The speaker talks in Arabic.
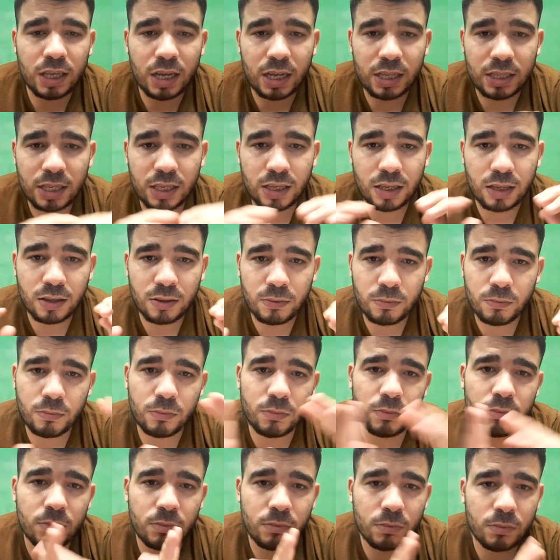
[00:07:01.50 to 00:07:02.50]
يعني
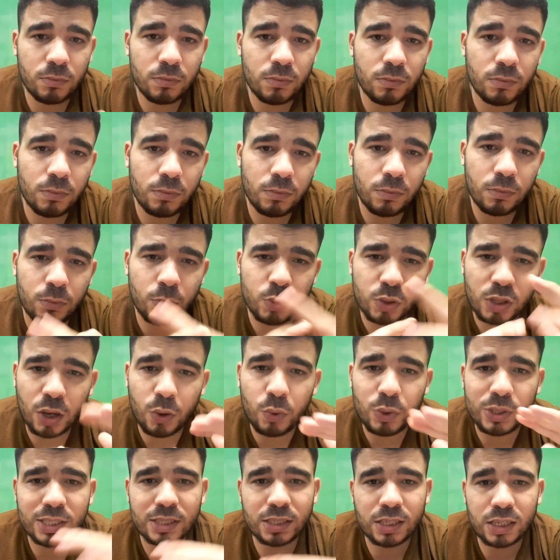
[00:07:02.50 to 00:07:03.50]

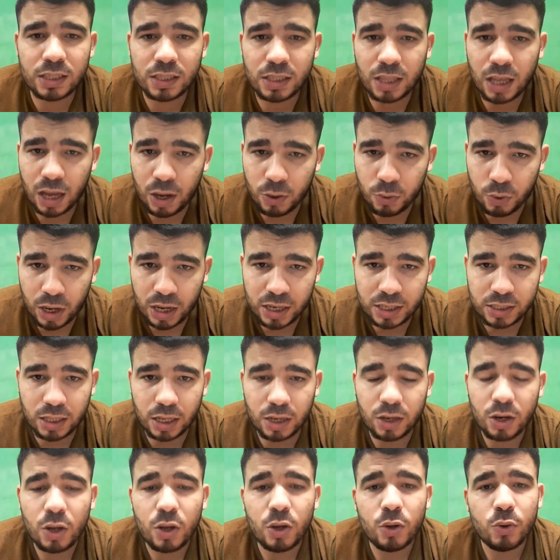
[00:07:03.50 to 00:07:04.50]
متوسط أو
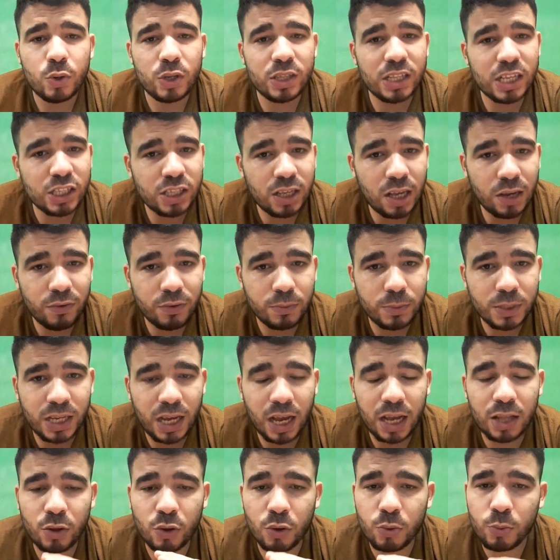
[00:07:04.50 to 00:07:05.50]
أكثر والنجاح في
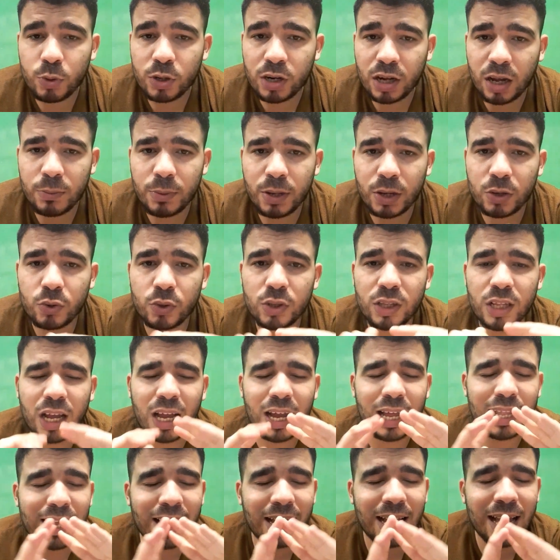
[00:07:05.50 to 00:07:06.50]
امتحان القبول كما
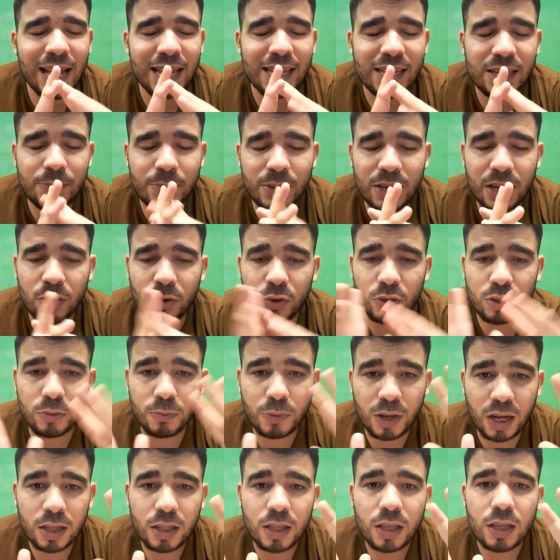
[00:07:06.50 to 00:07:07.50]
كنا الغالبية
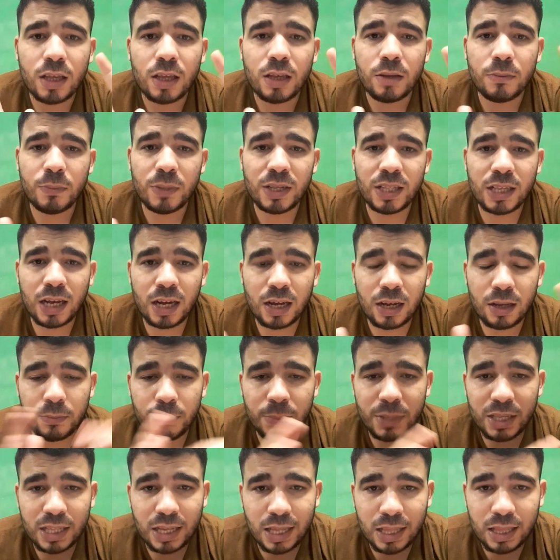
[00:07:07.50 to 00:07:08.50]
العظمى من
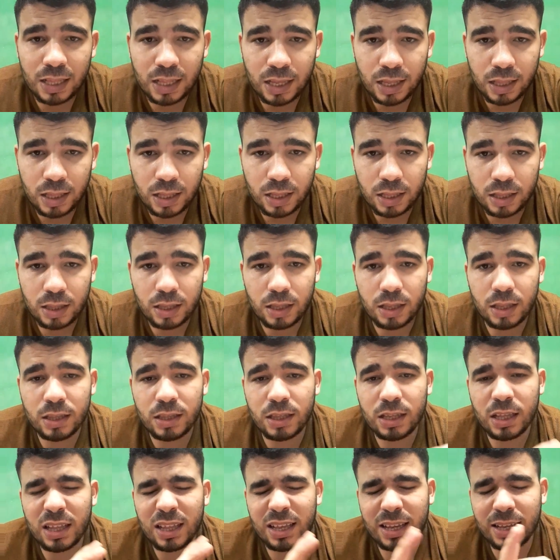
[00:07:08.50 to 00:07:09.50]
من
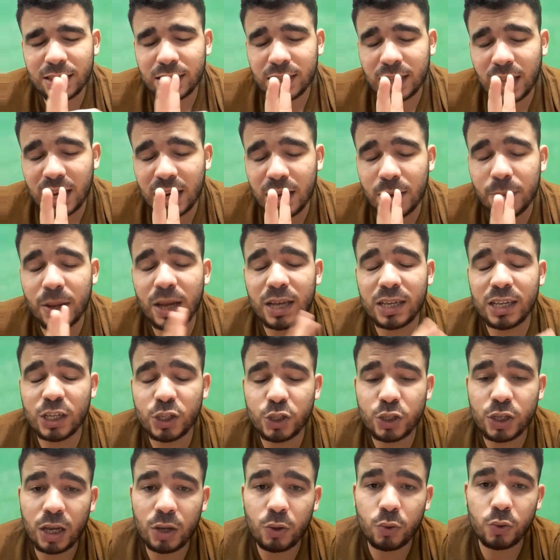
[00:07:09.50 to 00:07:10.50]
الطلبة
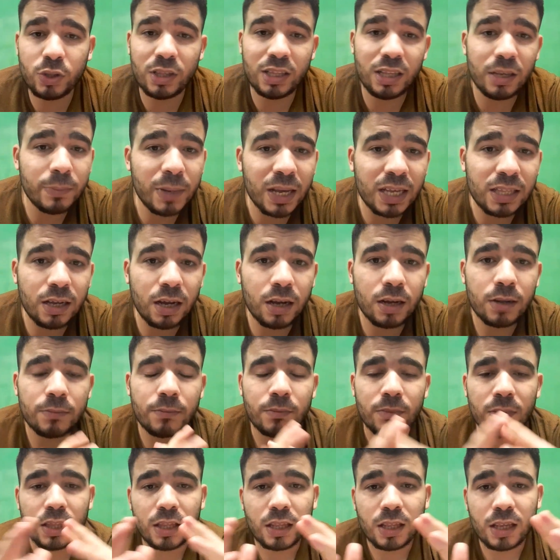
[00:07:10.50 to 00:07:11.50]
ينجحون لماذا؟
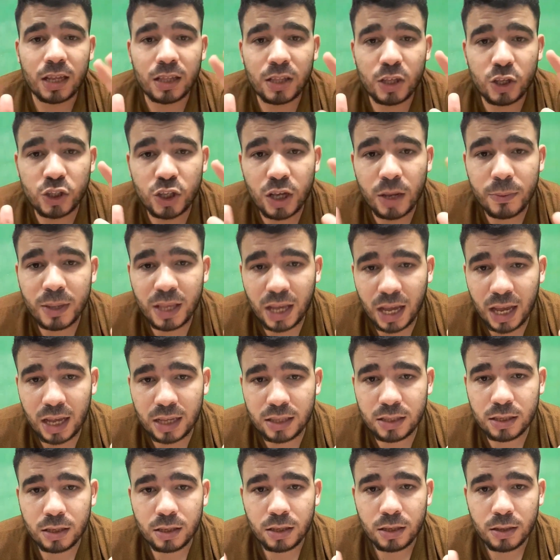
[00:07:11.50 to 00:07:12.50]
لأن
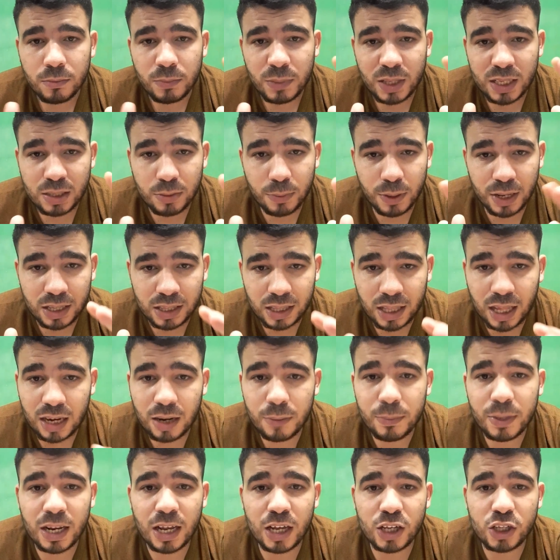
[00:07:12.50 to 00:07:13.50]
الجامعات بالنسبة
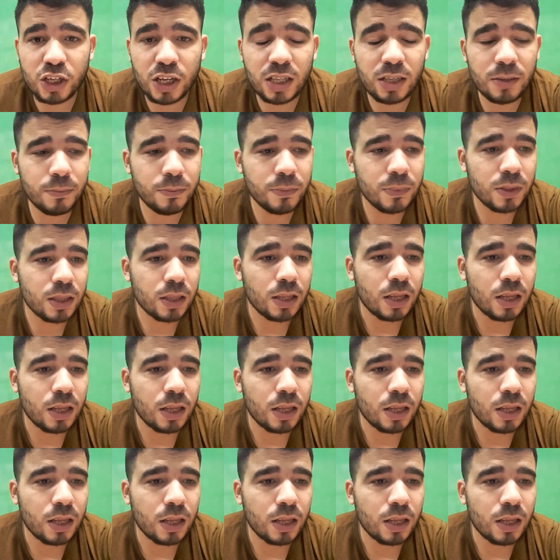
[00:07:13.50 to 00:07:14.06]
للطلبة الأجانب